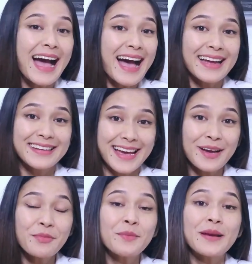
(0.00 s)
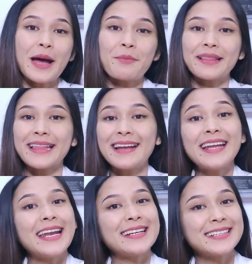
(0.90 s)
Ada beberapa
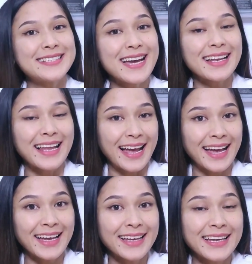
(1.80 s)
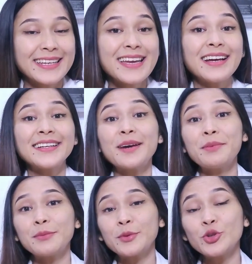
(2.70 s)
tanda dan gejala yang
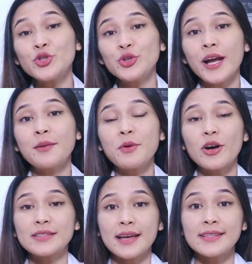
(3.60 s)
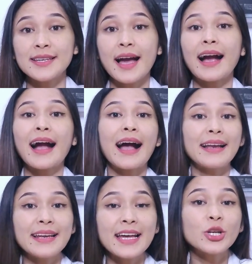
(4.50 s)
dapat menunjukkan bahwasanya
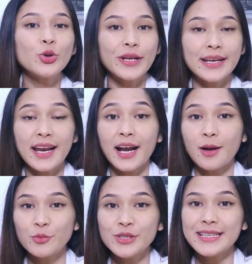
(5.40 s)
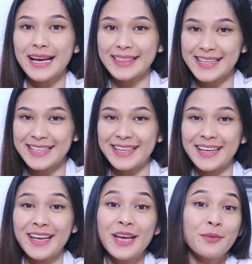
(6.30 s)
kadar gula darah kamu sedang tinggi.
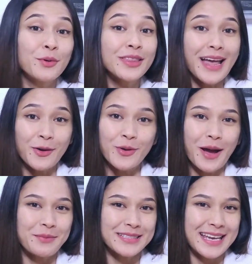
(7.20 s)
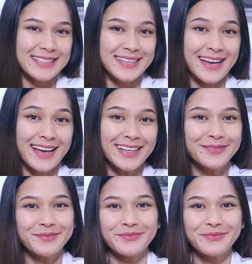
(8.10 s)
Mau tahu apa saja?